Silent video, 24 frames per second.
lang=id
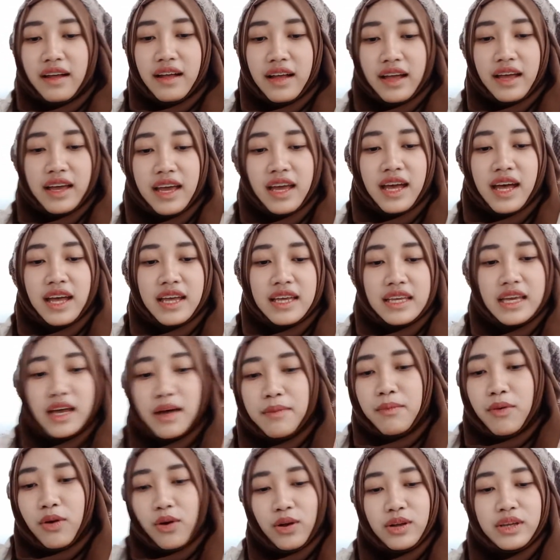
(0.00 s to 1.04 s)
kayak
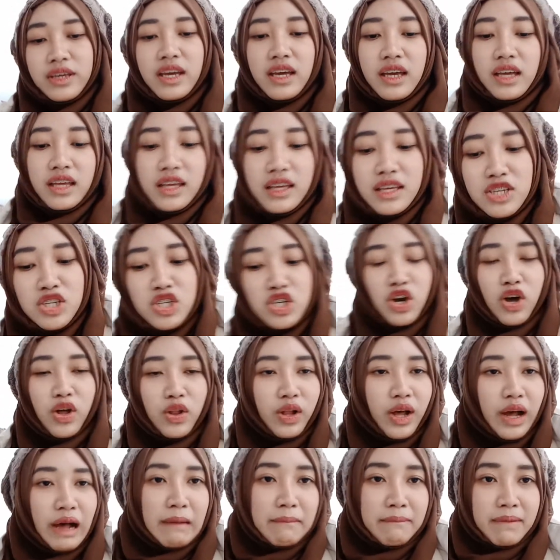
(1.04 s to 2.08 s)
ya pokoknya insya
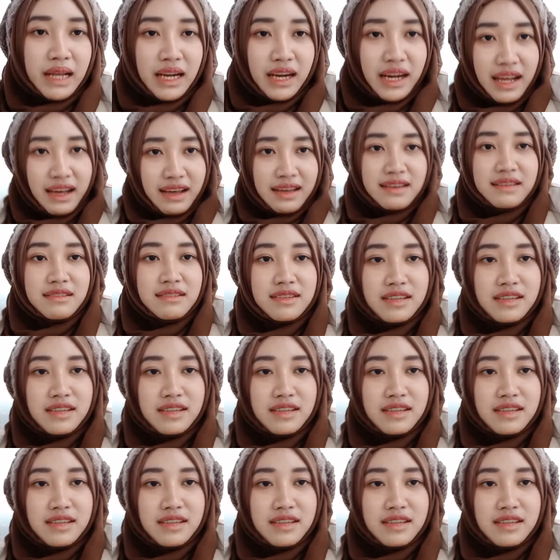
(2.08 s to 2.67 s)
Allah aman lah